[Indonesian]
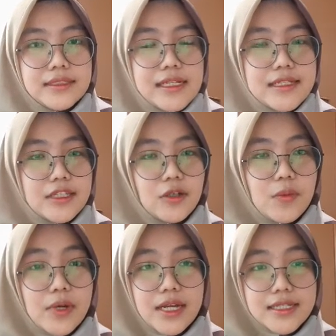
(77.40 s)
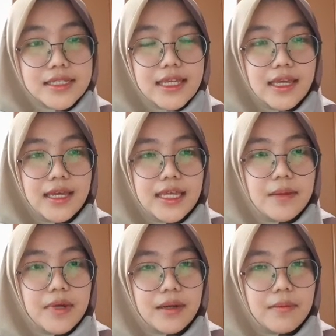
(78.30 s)
Salah satu komunikasi
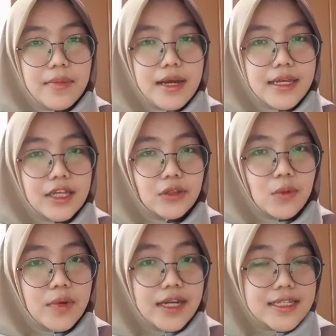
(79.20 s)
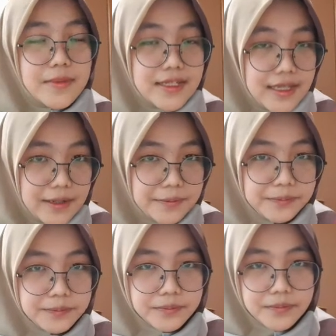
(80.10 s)
yang berkembang yaitu komunikasi massa.
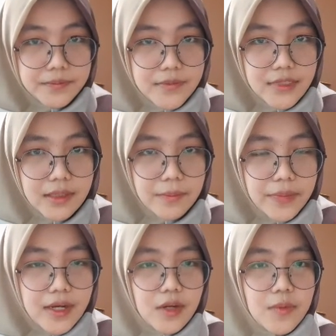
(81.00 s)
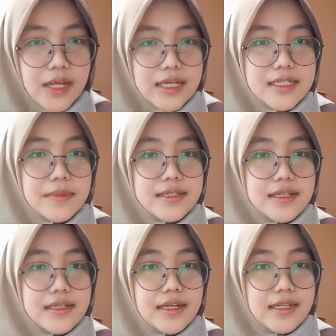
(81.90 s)
Peran komunikasi
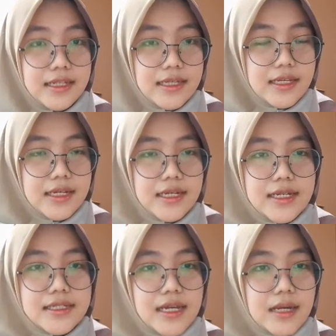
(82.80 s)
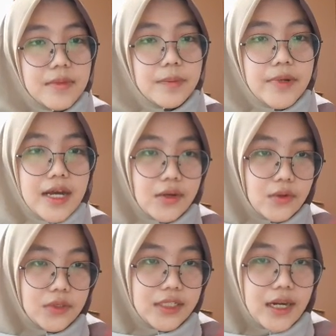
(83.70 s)
massa saat ini sangat
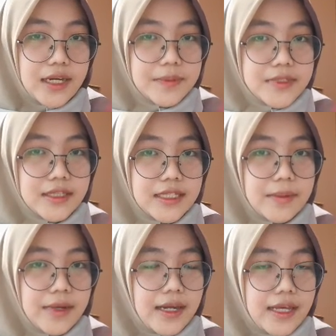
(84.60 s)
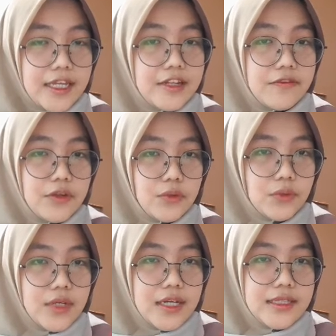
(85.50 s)
berpengaruh terhadap setiap hal
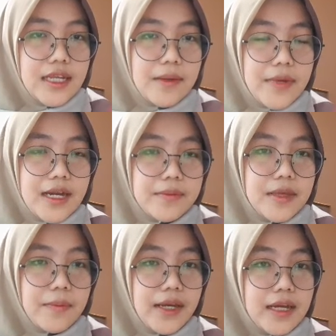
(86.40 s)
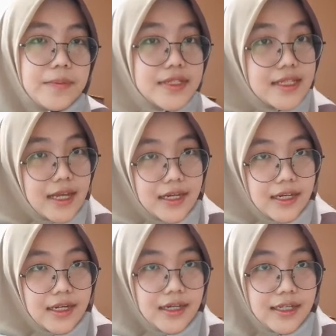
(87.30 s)
individu dalam hal menyampaikan
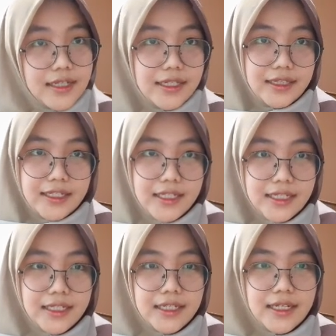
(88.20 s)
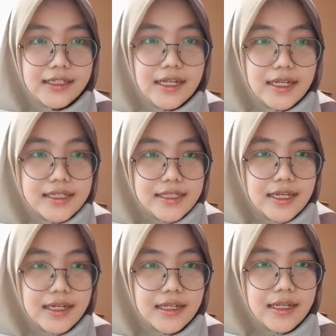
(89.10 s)
pesan, kritik, gagasan,